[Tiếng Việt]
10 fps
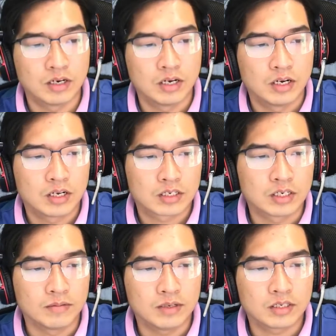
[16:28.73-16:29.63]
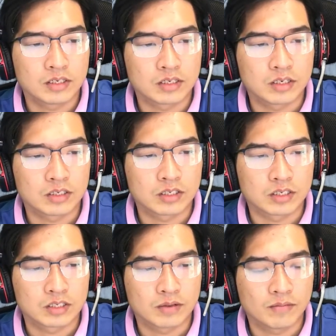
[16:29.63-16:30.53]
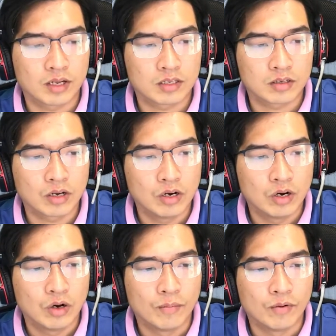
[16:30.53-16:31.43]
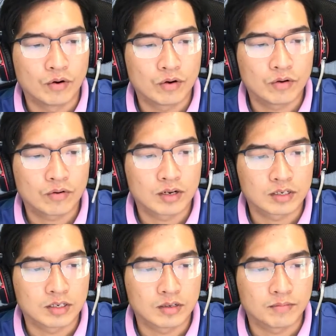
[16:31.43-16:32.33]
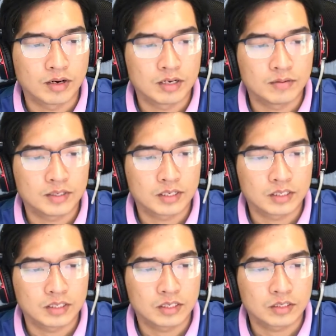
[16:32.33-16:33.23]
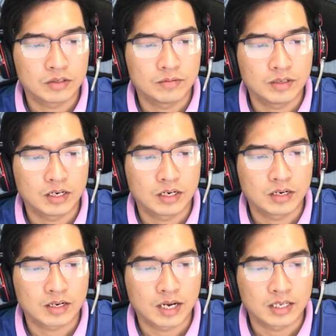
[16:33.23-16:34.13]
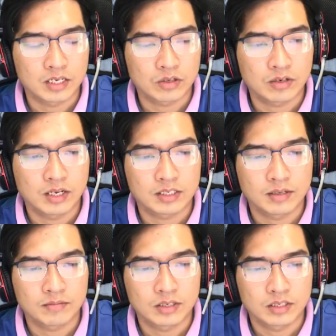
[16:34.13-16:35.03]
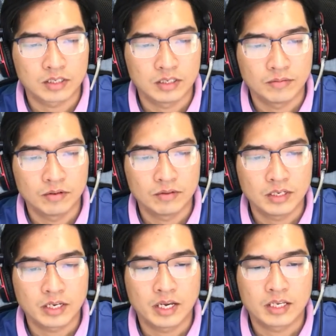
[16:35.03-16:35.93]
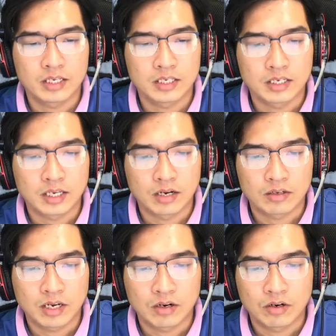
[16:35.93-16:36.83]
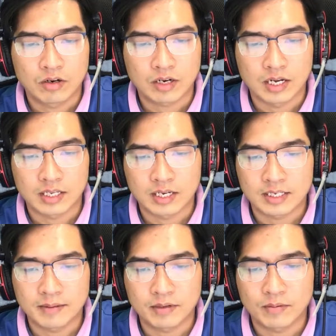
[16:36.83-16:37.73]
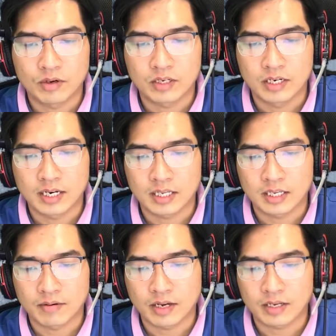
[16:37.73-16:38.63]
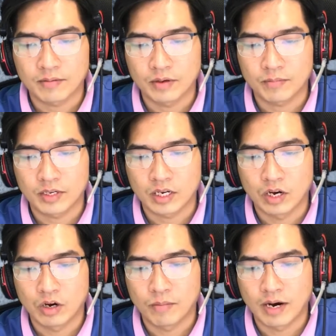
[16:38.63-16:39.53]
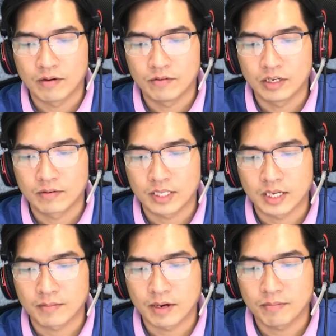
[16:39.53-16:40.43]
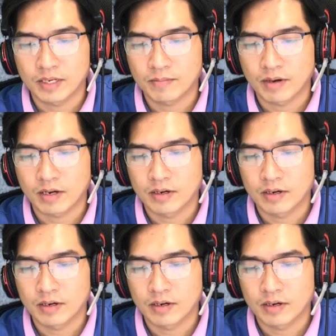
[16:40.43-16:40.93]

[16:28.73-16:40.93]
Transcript: Thú vật còn như vậy nhưng mà người thì lại càng sợ hãi, phải chịu đựng những tiếng chu man dở đó. Dĩ nhiên là không chỉ có mỗi mấy người nhà của ông Pi, mà cả hàng xóm láng giềng cũng phải chịu chung số phận.